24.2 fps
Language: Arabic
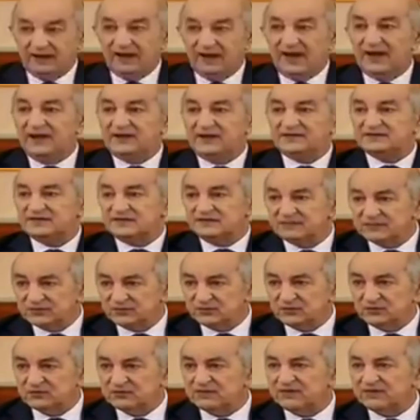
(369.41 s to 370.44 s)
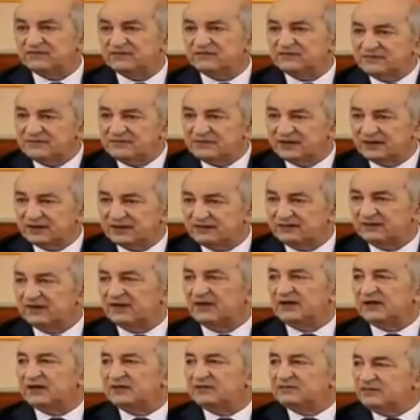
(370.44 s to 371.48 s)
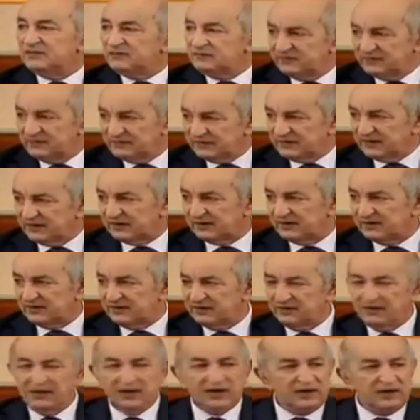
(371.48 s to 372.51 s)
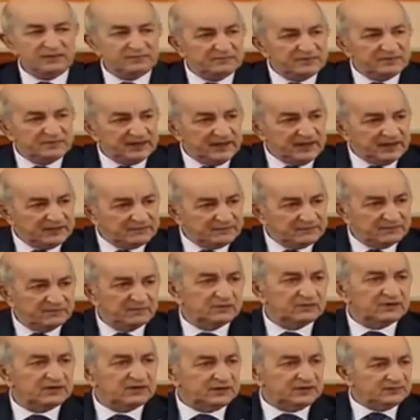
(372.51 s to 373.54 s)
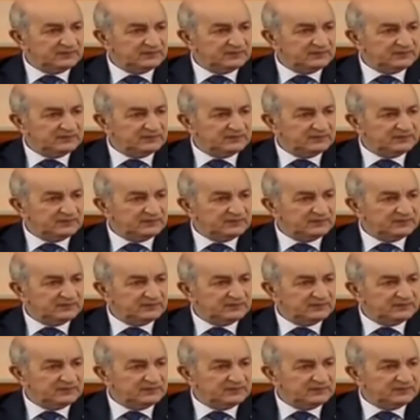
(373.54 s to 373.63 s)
احسن منظومه في المغرب العربي وفي افريقيا حب من حب وكره